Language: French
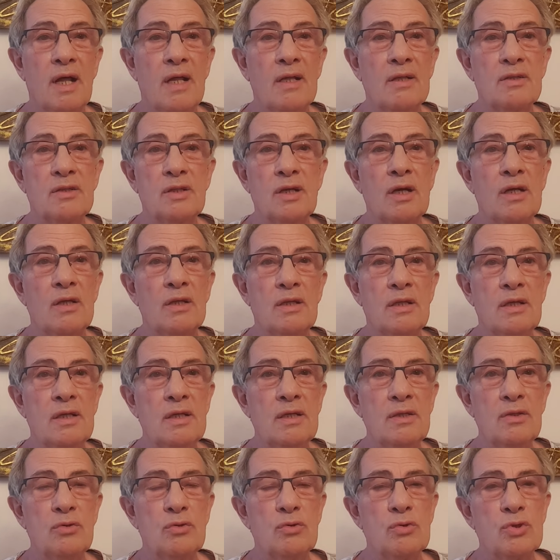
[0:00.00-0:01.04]

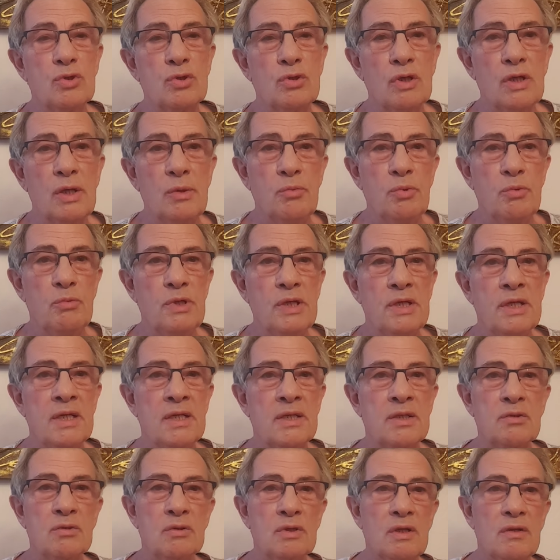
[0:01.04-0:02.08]
internet, toujours les
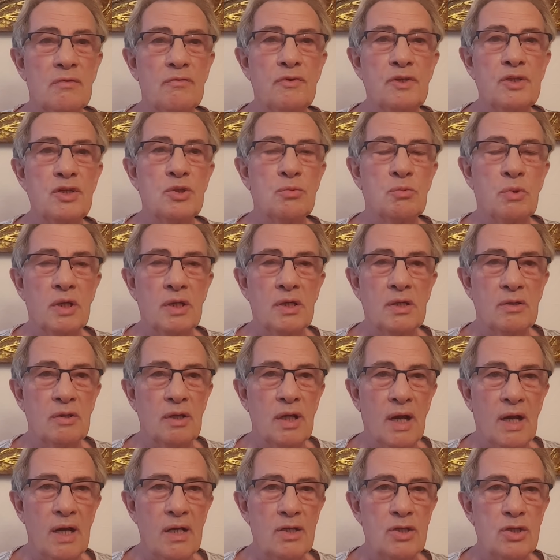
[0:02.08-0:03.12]
publications des fiches
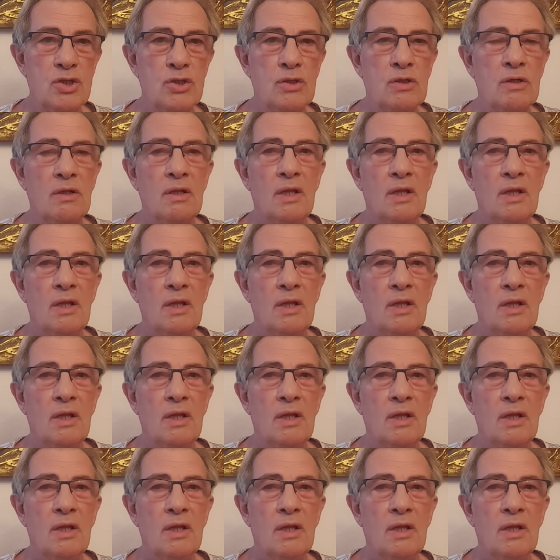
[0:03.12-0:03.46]
bricolage.